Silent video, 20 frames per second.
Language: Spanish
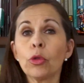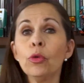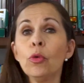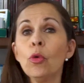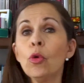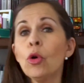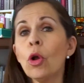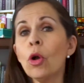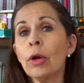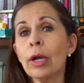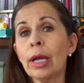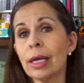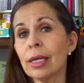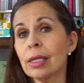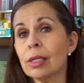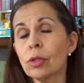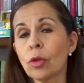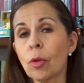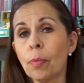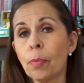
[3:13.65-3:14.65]
duro que
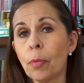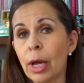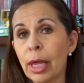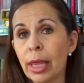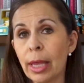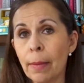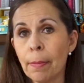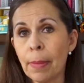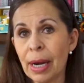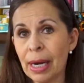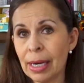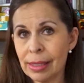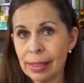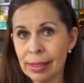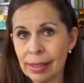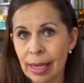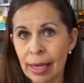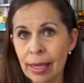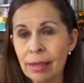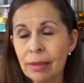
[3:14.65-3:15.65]
esto pueda
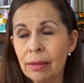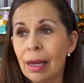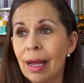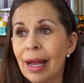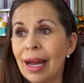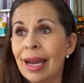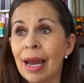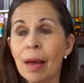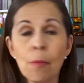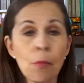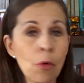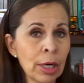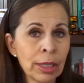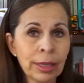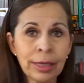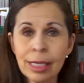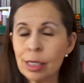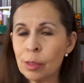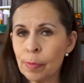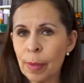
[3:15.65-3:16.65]
parecer, la
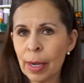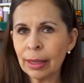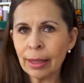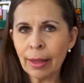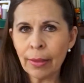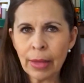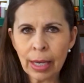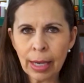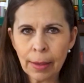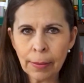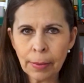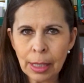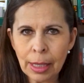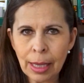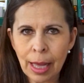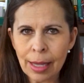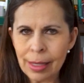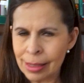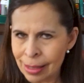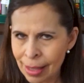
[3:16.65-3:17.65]
muerte es parte de la
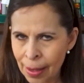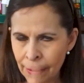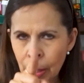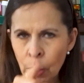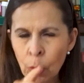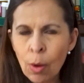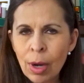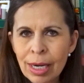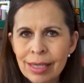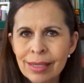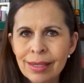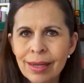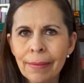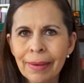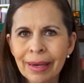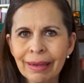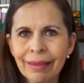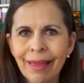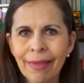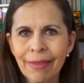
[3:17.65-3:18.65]
vida. ¿Saben cuál es la
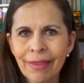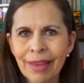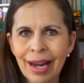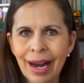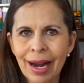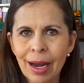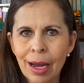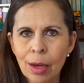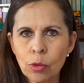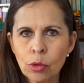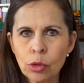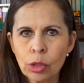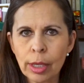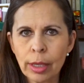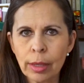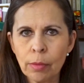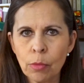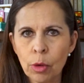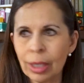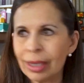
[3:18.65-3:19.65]
verdadera
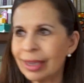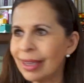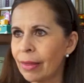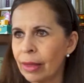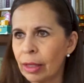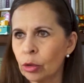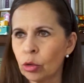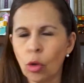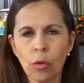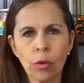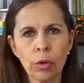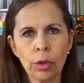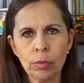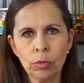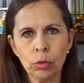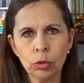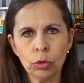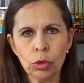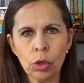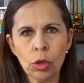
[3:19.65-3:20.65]
causa de muerte de todo el
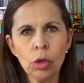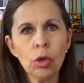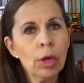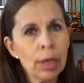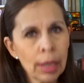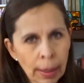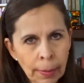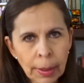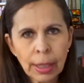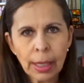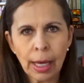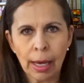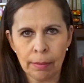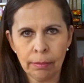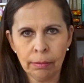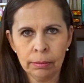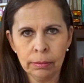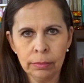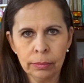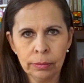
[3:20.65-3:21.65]
mundo? La vida.
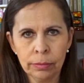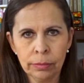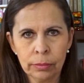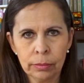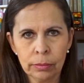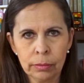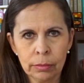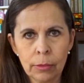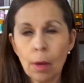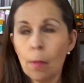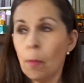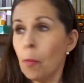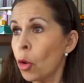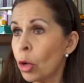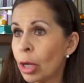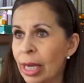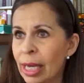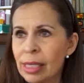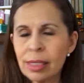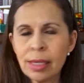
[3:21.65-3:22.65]

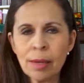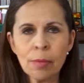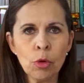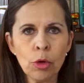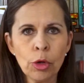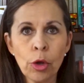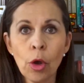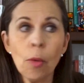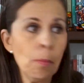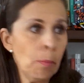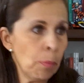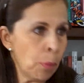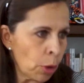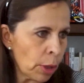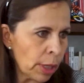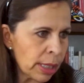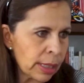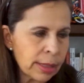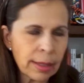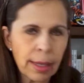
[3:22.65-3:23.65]
¿Por qué se murió?
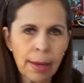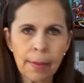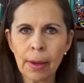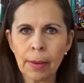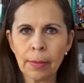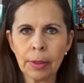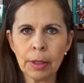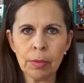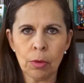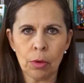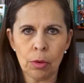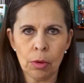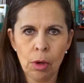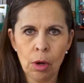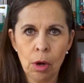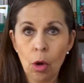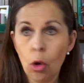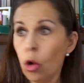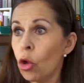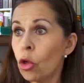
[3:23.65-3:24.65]
Porque estaba vivo.
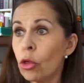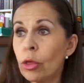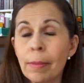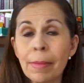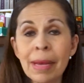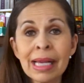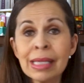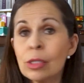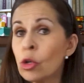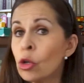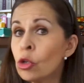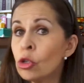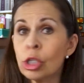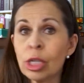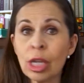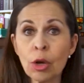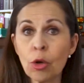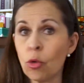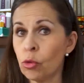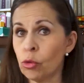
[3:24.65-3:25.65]
Lo demás son
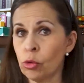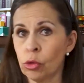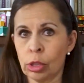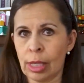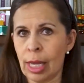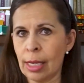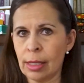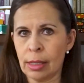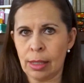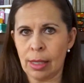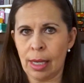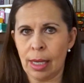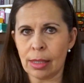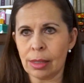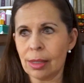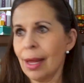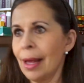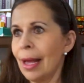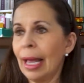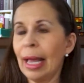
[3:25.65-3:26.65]

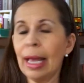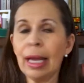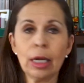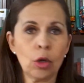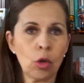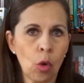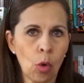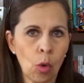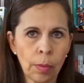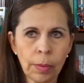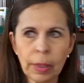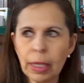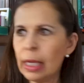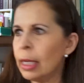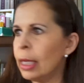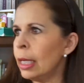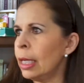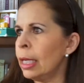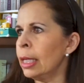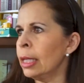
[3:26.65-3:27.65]
circunstancias el
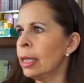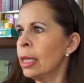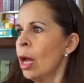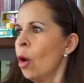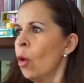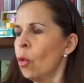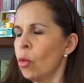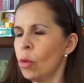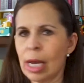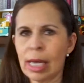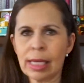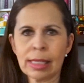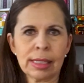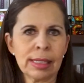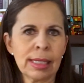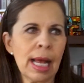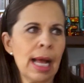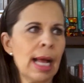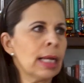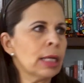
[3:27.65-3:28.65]
COVID, un
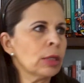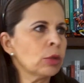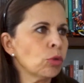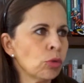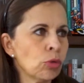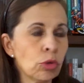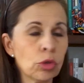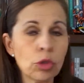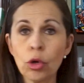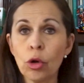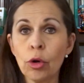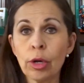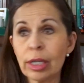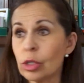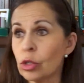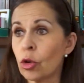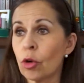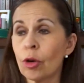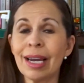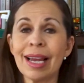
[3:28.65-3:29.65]
asalto, un choque,
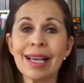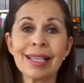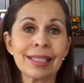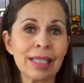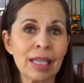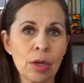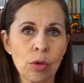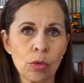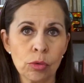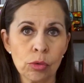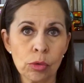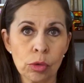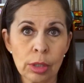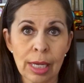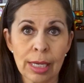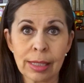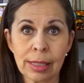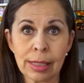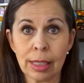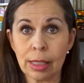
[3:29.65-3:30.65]
son las
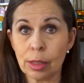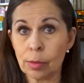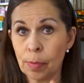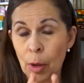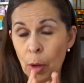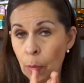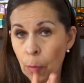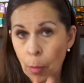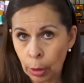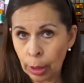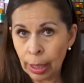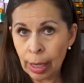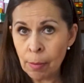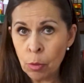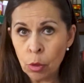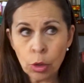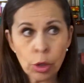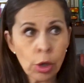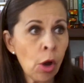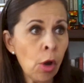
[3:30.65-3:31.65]
circunstancias. Pero ¿por qué
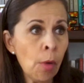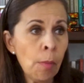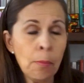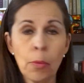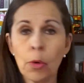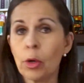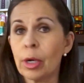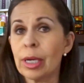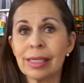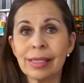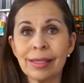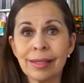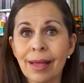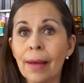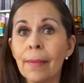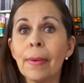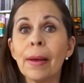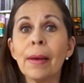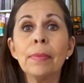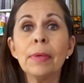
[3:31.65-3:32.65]
murió? Porque
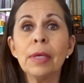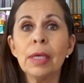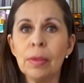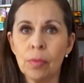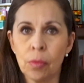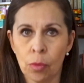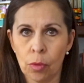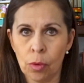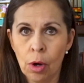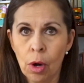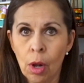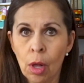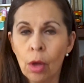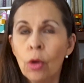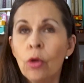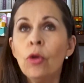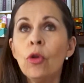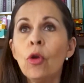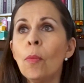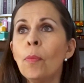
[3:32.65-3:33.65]
estaba vivo.
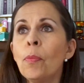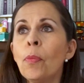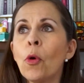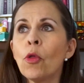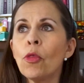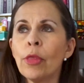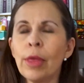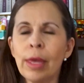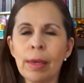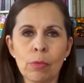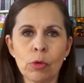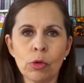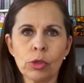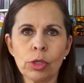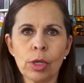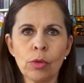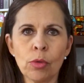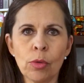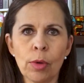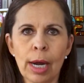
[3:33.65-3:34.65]
No
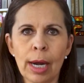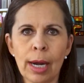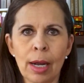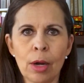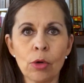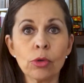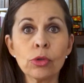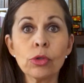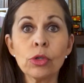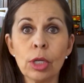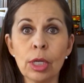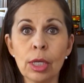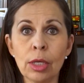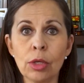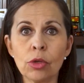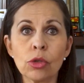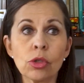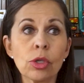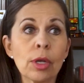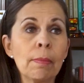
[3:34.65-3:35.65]
podemos educar a los
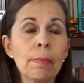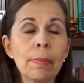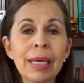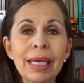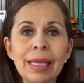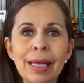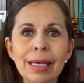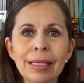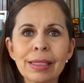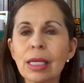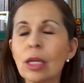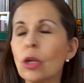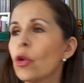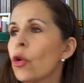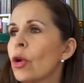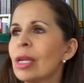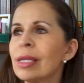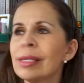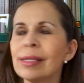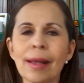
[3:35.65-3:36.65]
niños en vida si
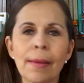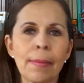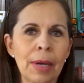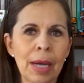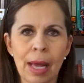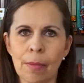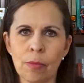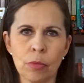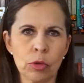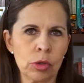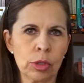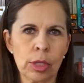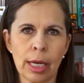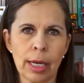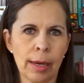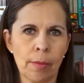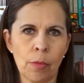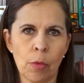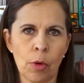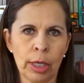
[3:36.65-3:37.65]
no les hablamos de
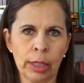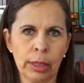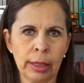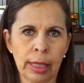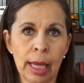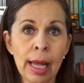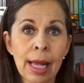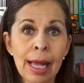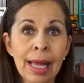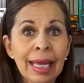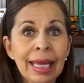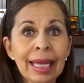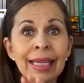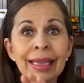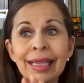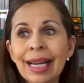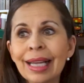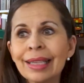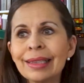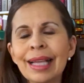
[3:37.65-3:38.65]
la muerte.
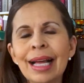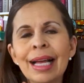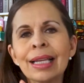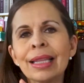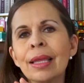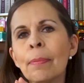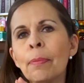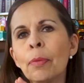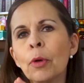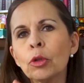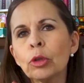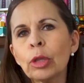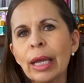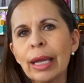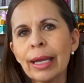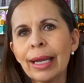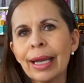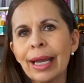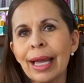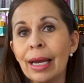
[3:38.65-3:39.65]
Y tratar de
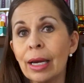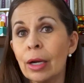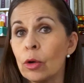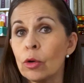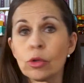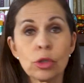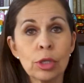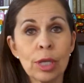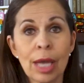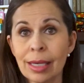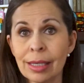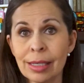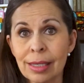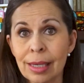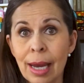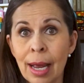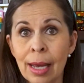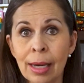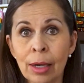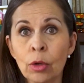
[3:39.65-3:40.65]
protegerlos y
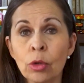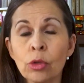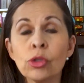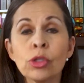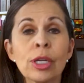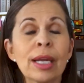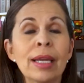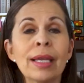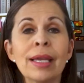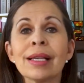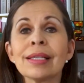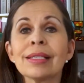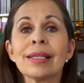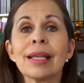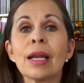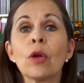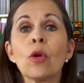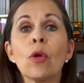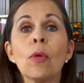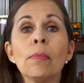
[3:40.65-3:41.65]
aislarlos sería
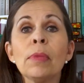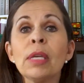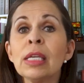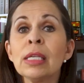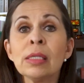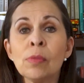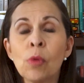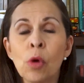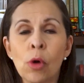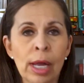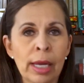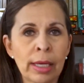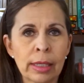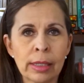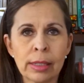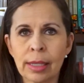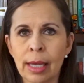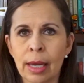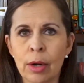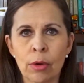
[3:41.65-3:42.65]
hacer lo mismo que
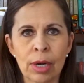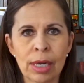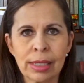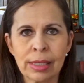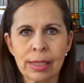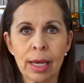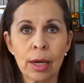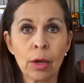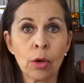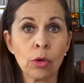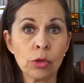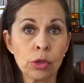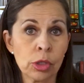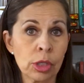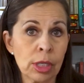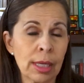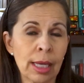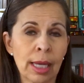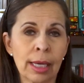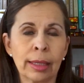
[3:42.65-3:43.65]
quisieron hacer con
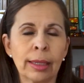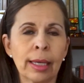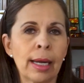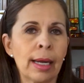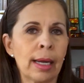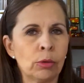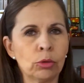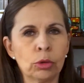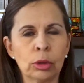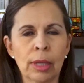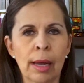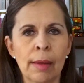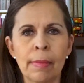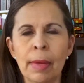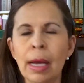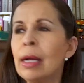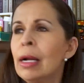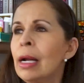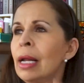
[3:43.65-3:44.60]
Siddhartha Gautama,